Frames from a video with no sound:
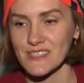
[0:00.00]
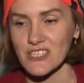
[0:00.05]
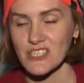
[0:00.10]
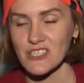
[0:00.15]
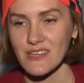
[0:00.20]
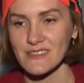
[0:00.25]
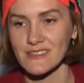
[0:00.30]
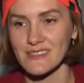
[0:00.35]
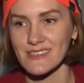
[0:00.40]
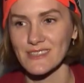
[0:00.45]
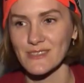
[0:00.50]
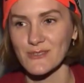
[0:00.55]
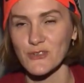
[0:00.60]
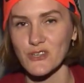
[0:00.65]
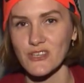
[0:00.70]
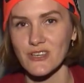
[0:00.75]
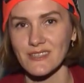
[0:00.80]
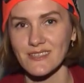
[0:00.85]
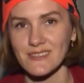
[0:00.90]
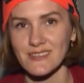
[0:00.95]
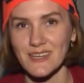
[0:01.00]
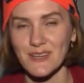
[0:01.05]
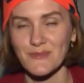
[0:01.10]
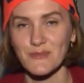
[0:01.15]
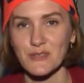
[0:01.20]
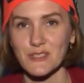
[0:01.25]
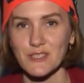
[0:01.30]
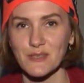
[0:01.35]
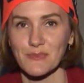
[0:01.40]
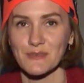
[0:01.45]
шатырь уже не
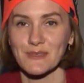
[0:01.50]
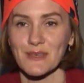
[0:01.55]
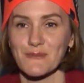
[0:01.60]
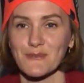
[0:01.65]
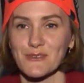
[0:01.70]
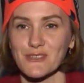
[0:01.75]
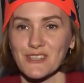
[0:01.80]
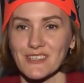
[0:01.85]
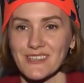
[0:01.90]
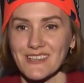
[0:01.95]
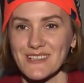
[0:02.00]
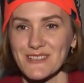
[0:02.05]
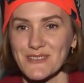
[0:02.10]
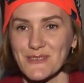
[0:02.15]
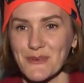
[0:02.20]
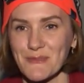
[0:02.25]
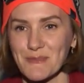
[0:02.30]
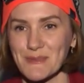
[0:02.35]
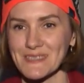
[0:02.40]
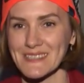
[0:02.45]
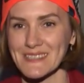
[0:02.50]
требуется, потому что есть опыт.